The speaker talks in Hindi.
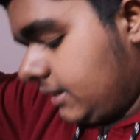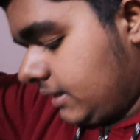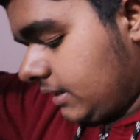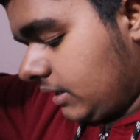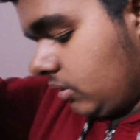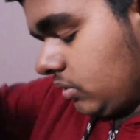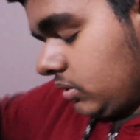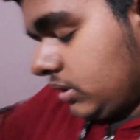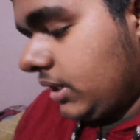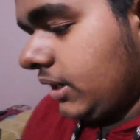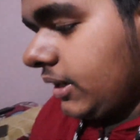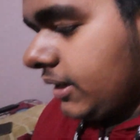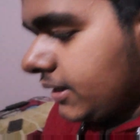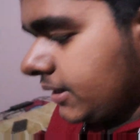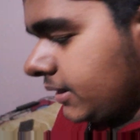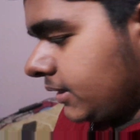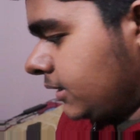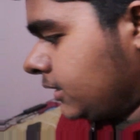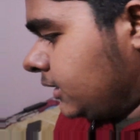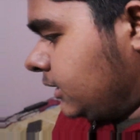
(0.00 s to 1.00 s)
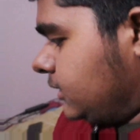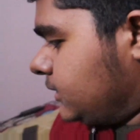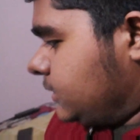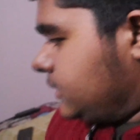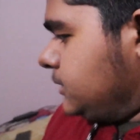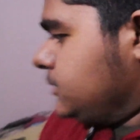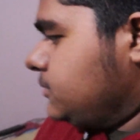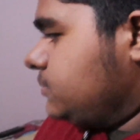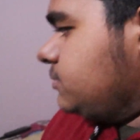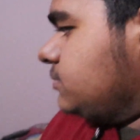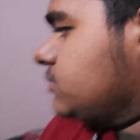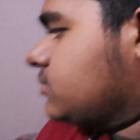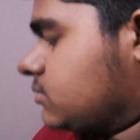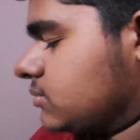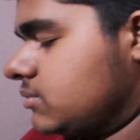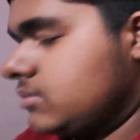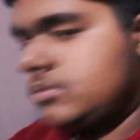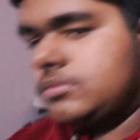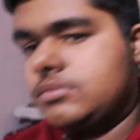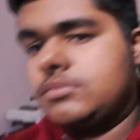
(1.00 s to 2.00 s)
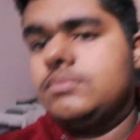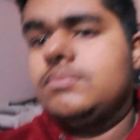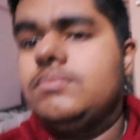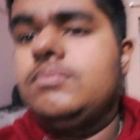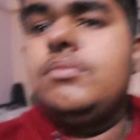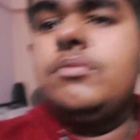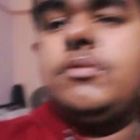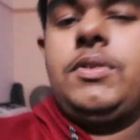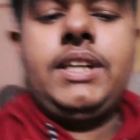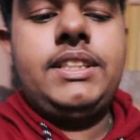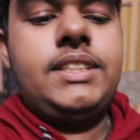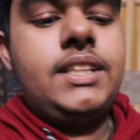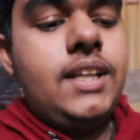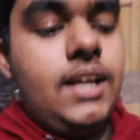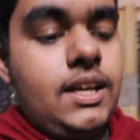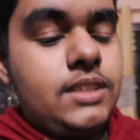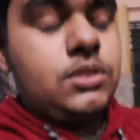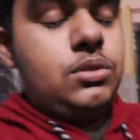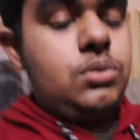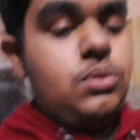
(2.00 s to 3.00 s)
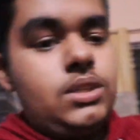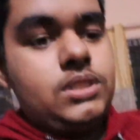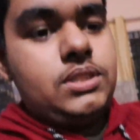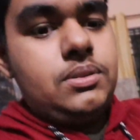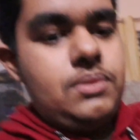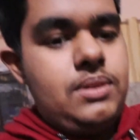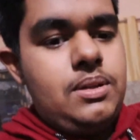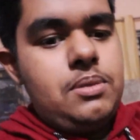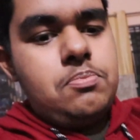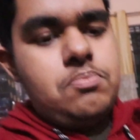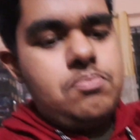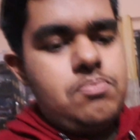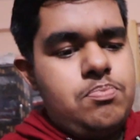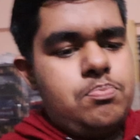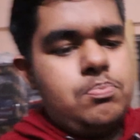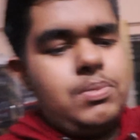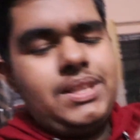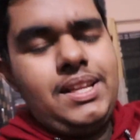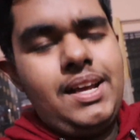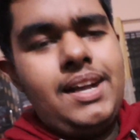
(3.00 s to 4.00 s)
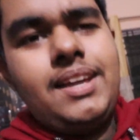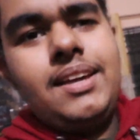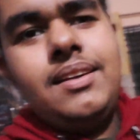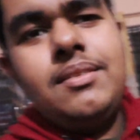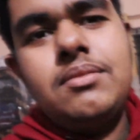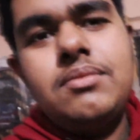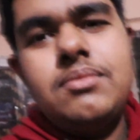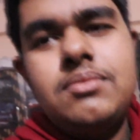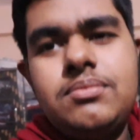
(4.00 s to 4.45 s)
क्या होता है वैसे ना आज थोड़ा सा मतलब पता नहीं